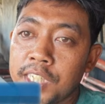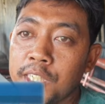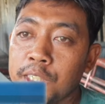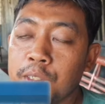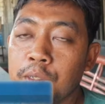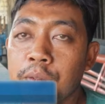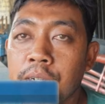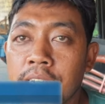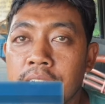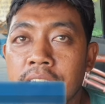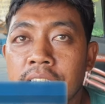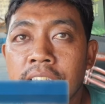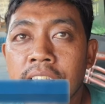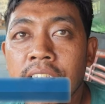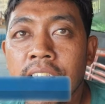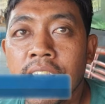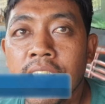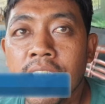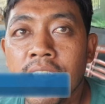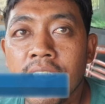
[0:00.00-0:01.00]
sih di bawahnya
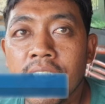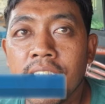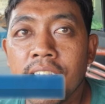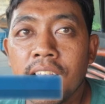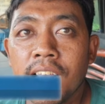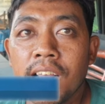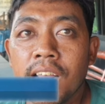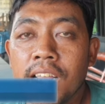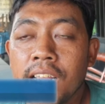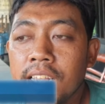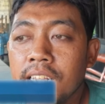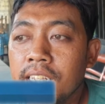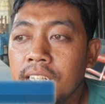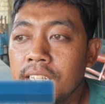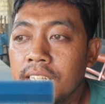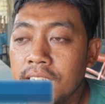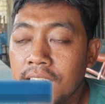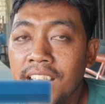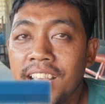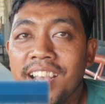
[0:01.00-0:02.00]
mobil pickup ini
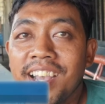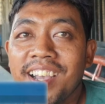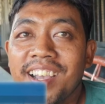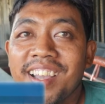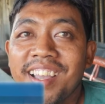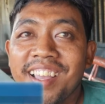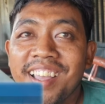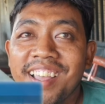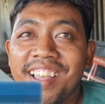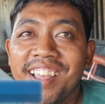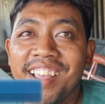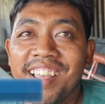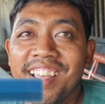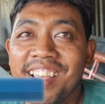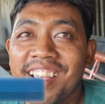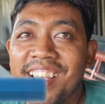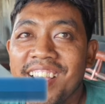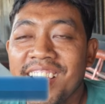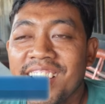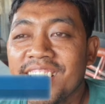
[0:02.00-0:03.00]
iya
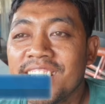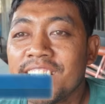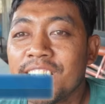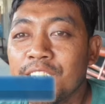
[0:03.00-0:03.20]
oh.